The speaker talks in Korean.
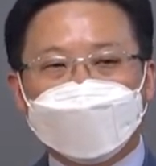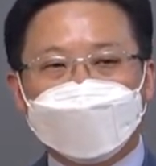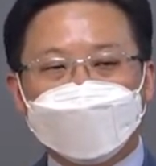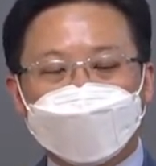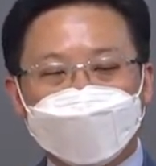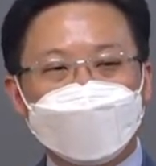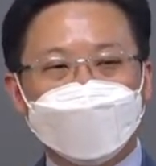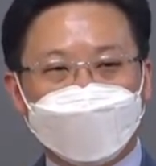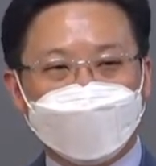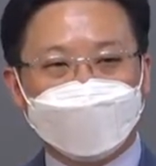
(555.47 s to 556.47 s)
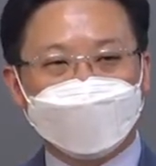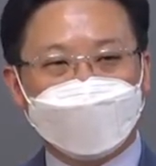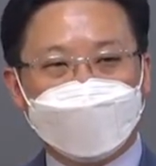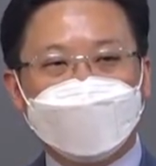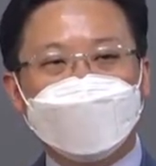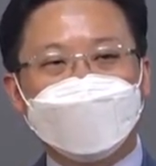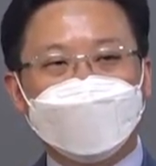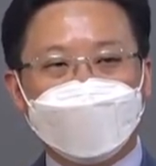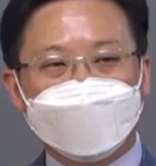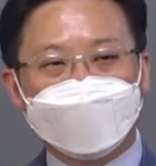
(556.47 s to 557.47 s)
어, 평소에 우리가 하나님의
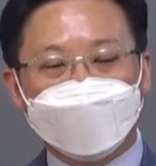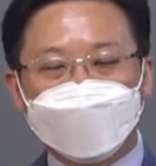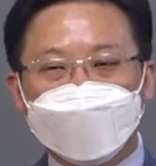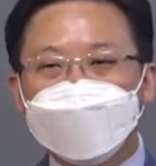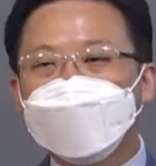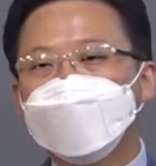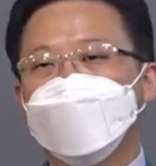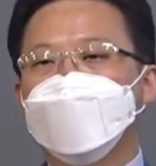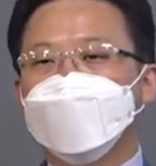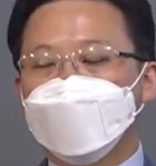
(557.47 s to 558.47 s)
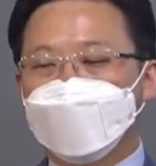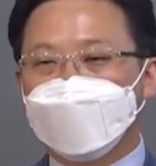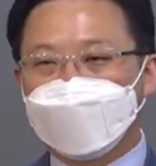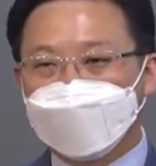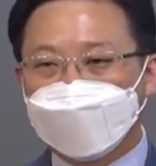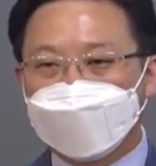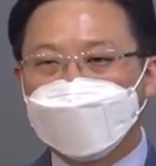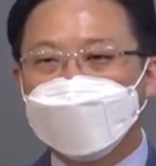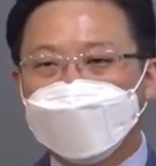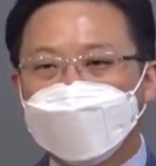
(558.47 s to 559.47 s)
말씀을 부지런히 읽는 것이
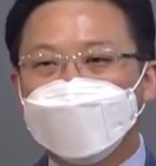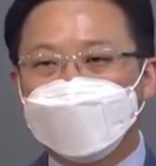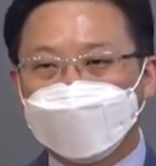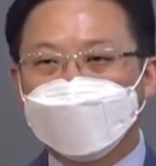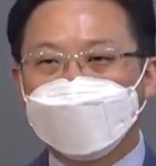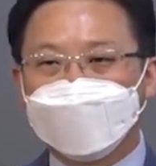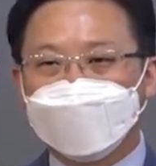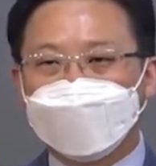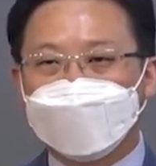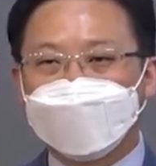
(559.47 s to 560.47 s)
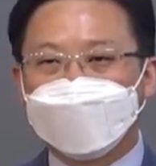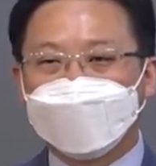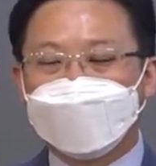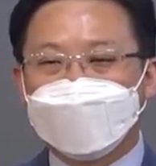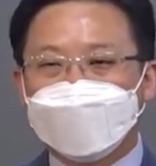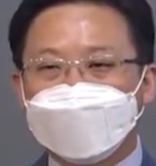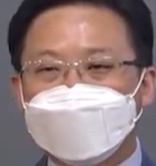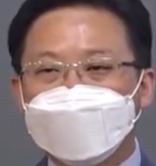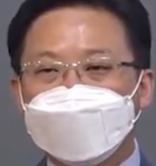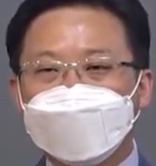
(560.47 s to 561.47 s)
굉장히 중요합니다. 예,
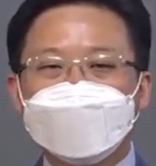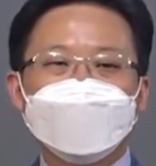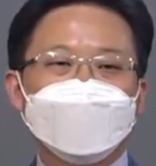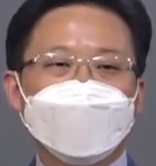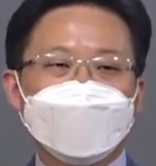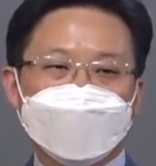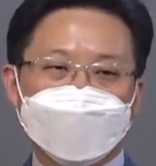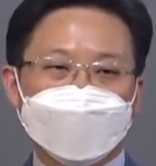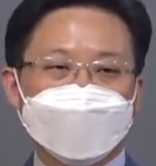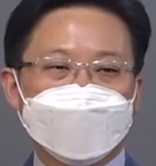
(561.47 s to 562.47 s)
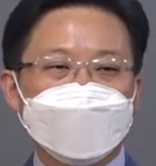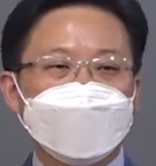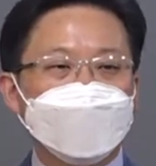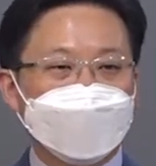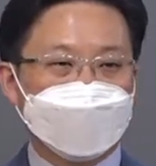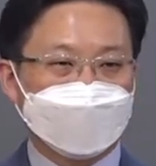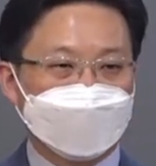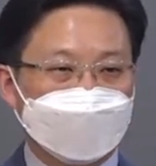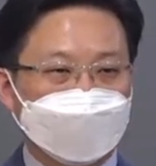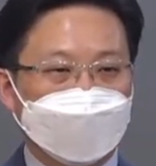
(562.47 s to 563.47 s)
그것은 하나님의 지혜를
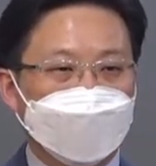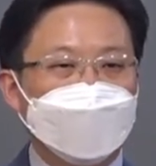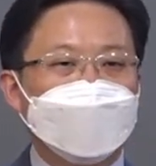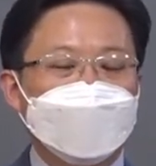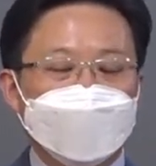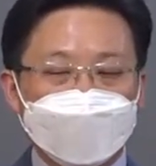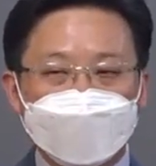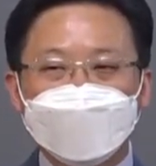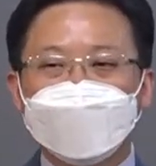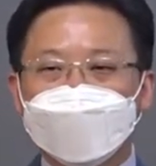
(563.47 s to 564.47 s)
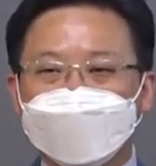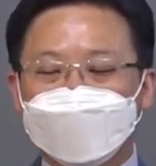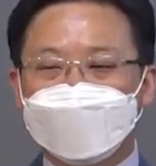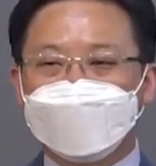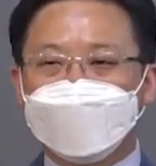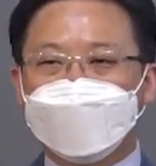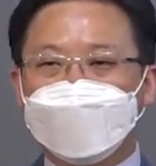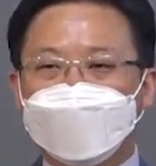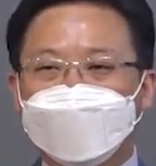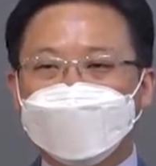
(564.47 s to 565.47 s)
신뢰하는 것이고 추구하는 것입니다.